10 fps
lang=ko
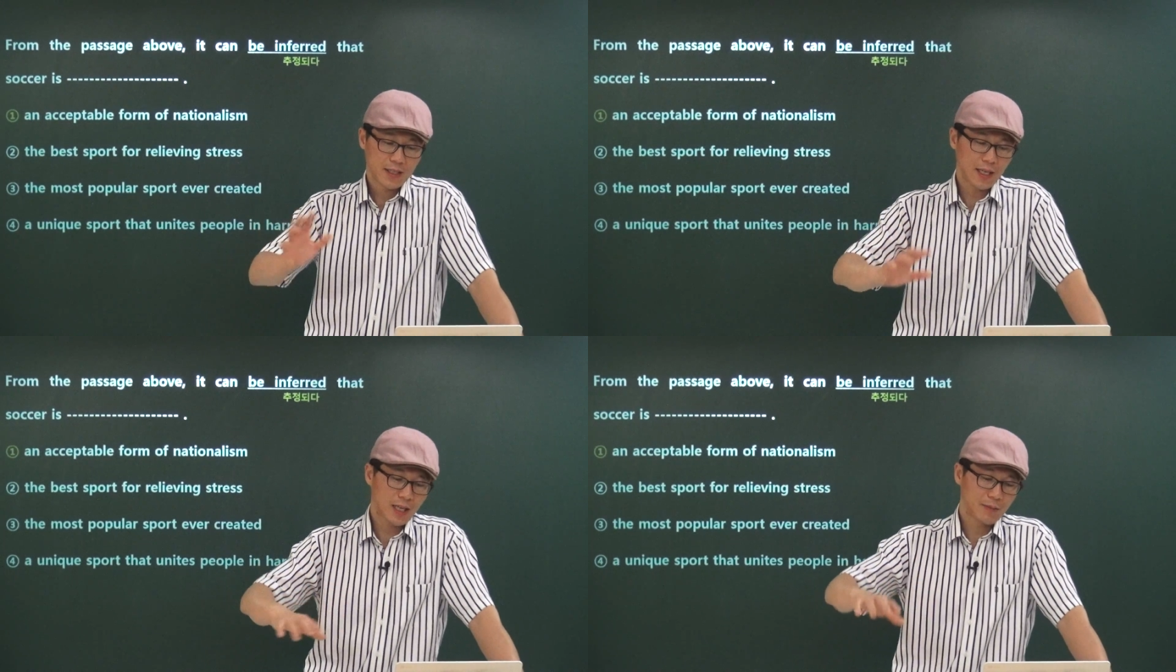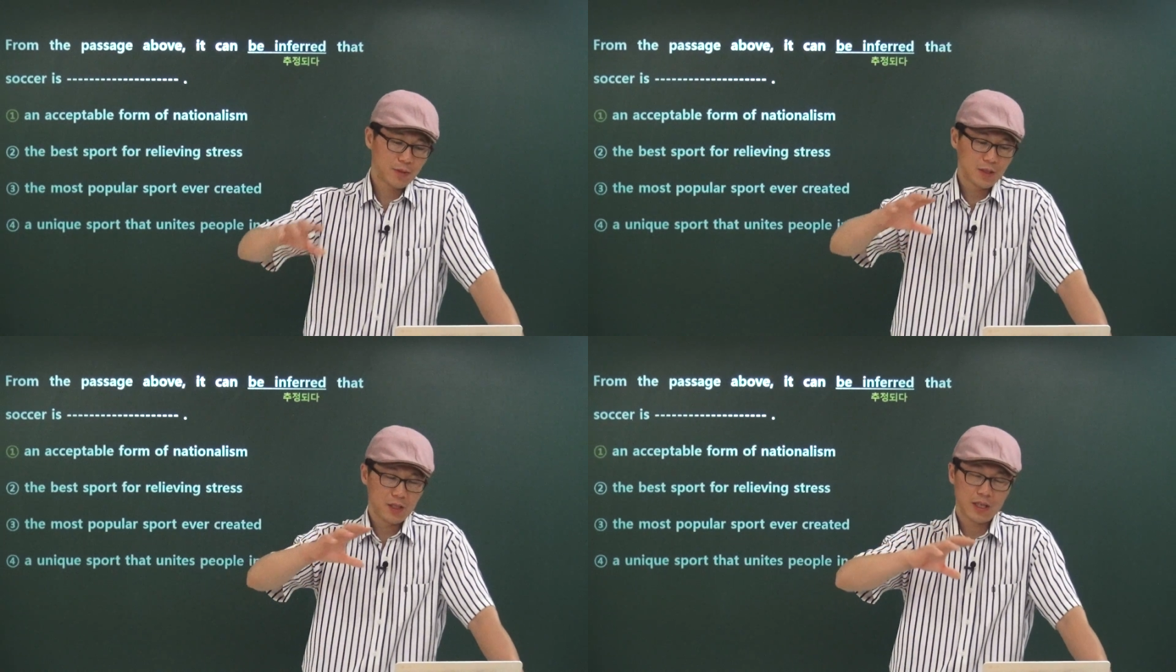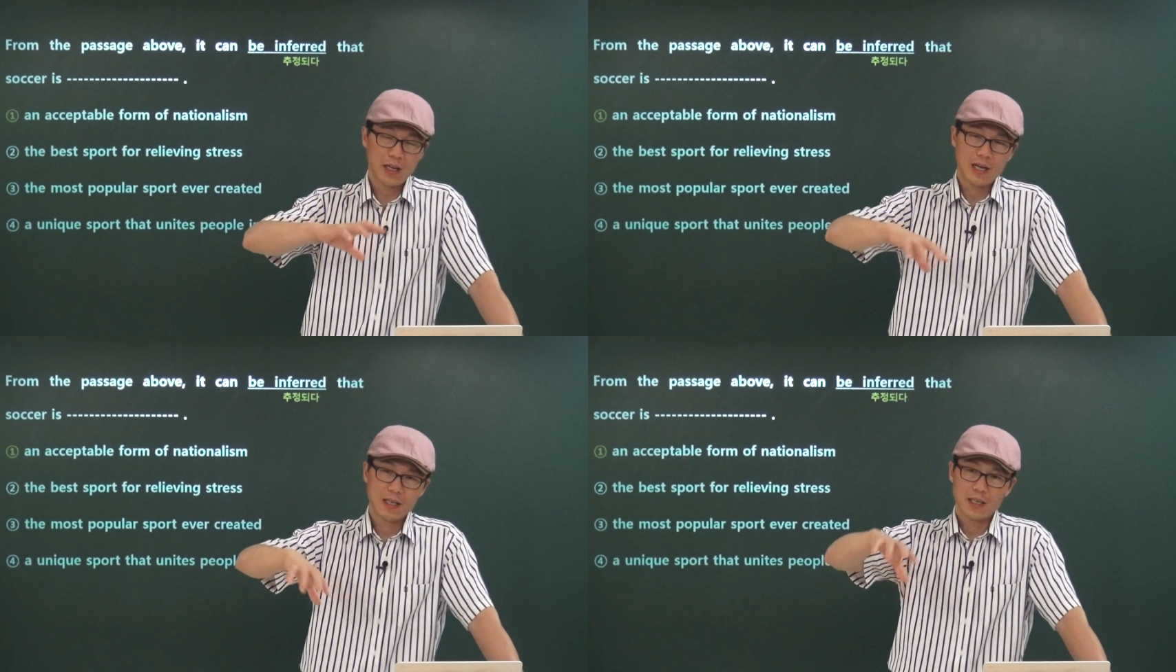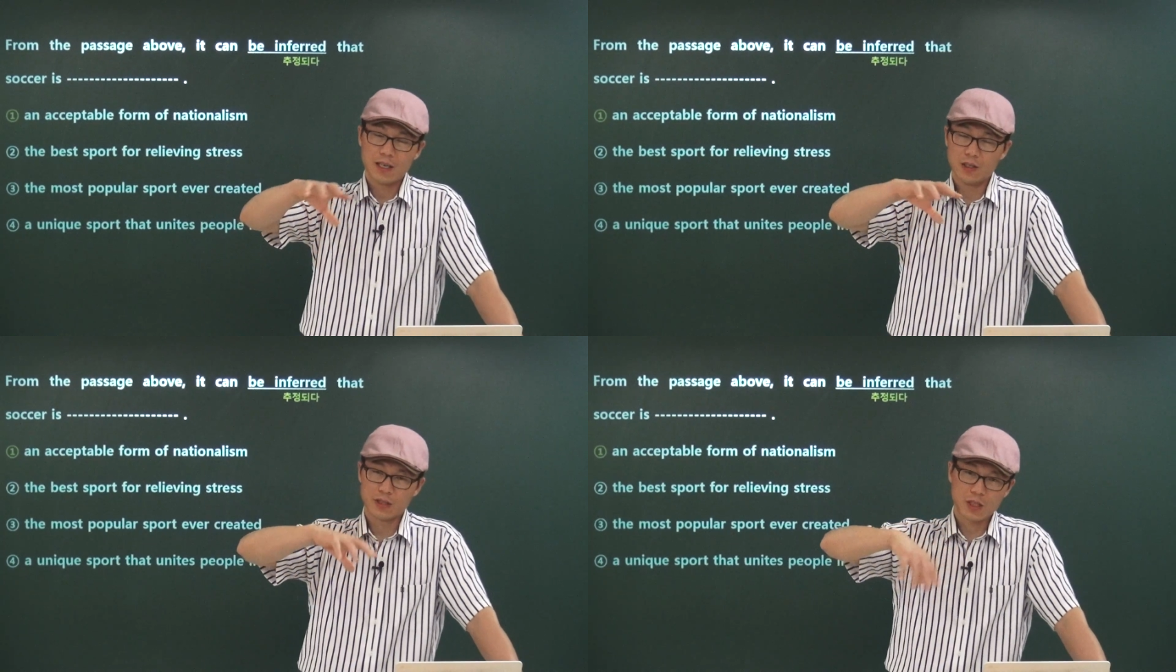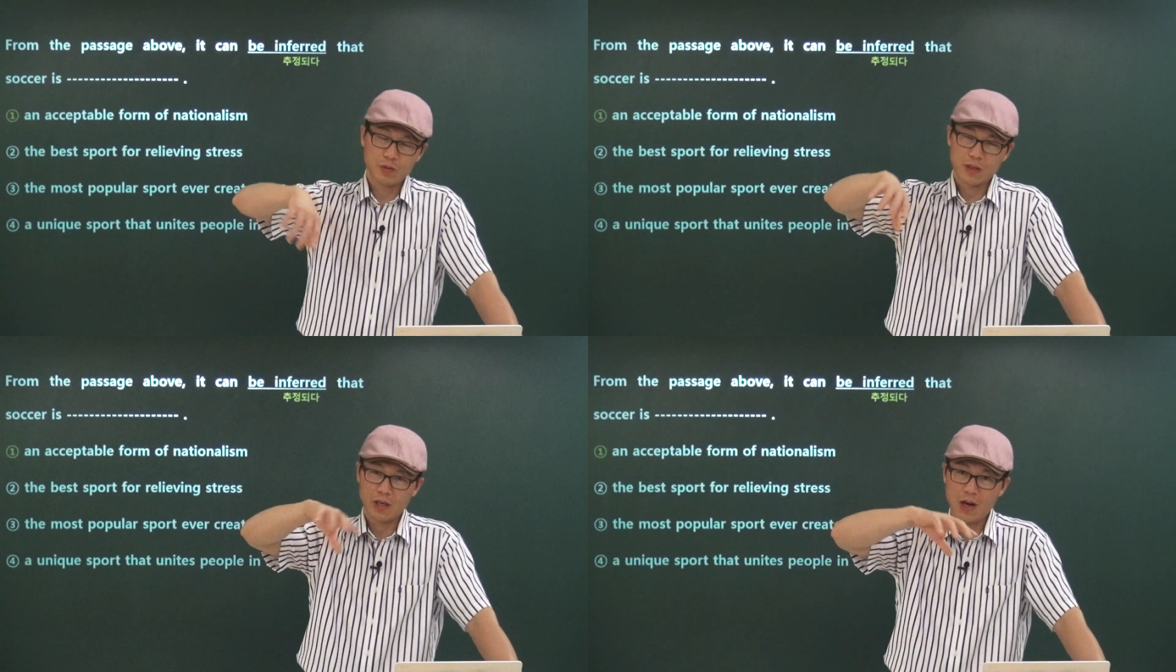사람을 혀, 어, 어떻게
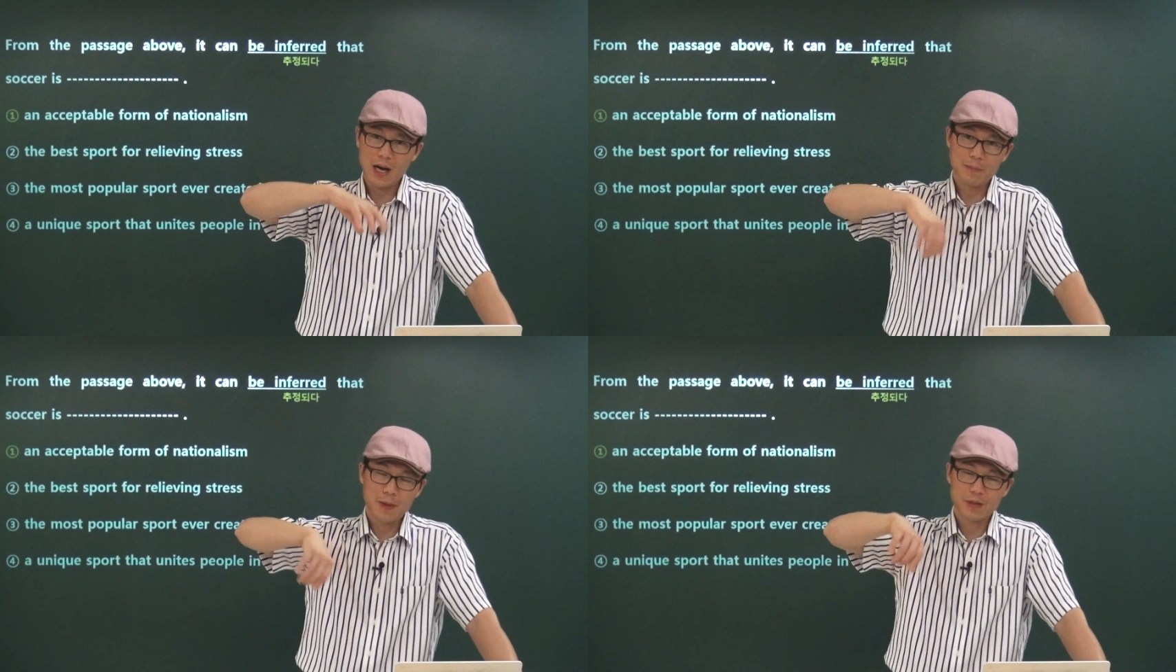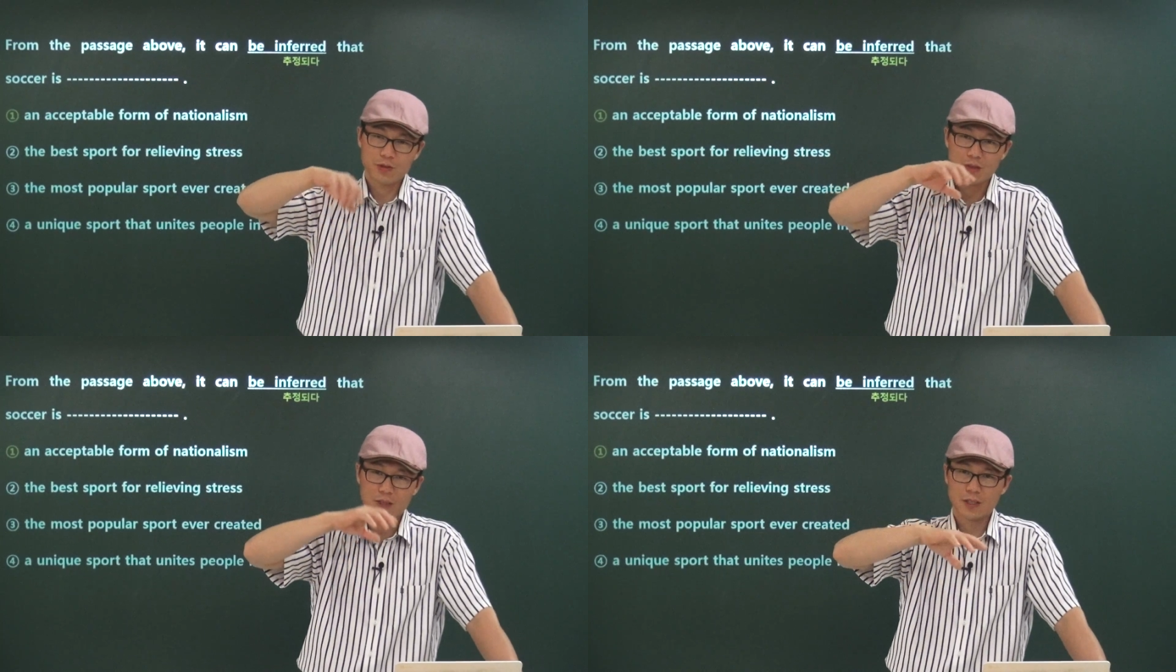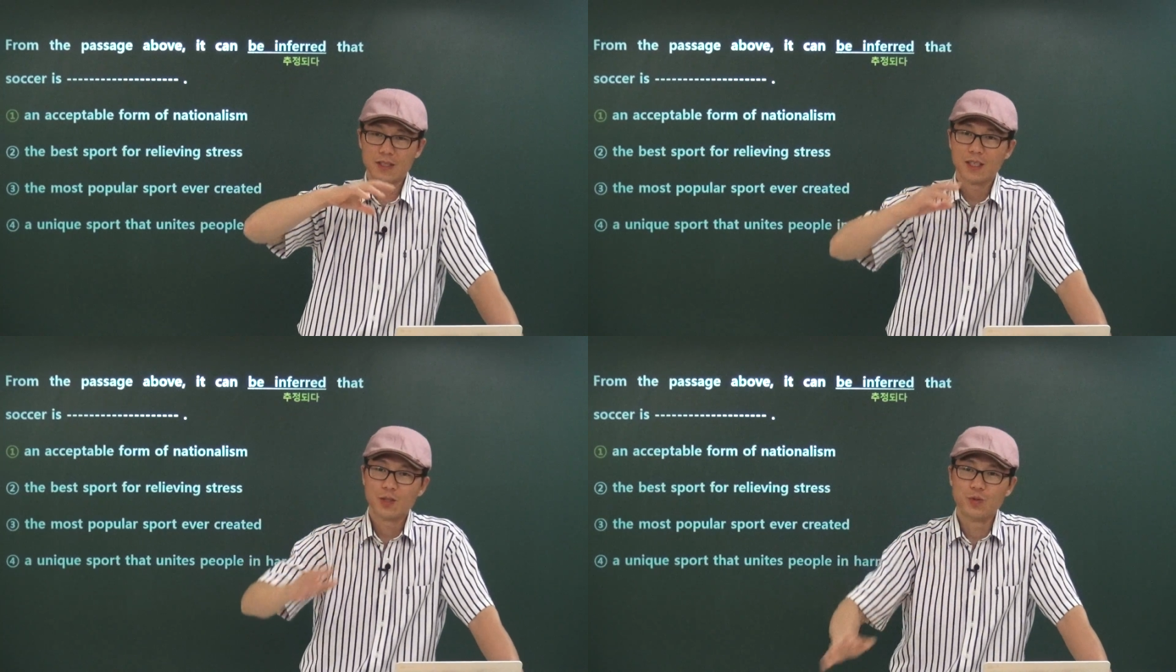우리가 화합할 수 있는